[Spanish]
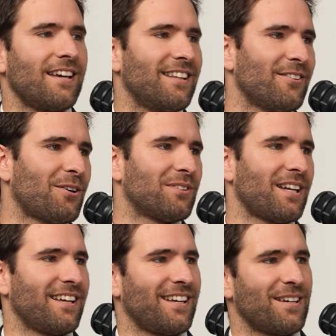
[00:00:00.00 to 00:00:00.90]
ahí te voy a
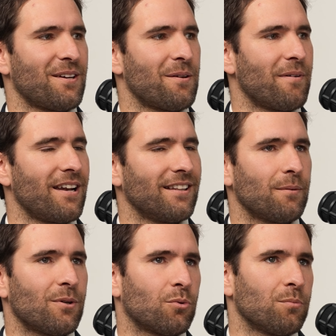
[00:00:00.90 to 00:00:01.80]
contar eh, eh, más
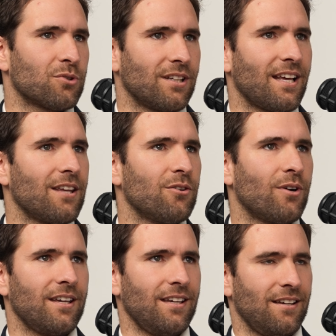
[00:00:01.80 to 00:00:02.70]
adelante, pero estuvimos siete
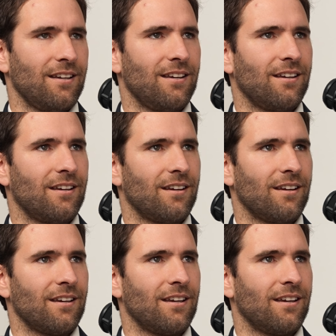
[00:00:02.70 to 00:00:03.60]
años ahí
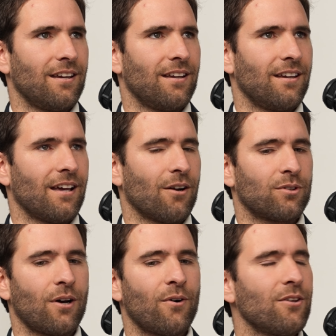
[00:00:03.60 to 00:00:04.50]
y, al
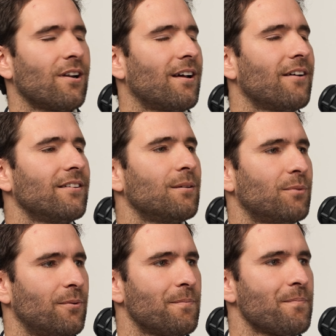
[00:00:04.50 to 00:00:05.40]
octavo año la, vendimos.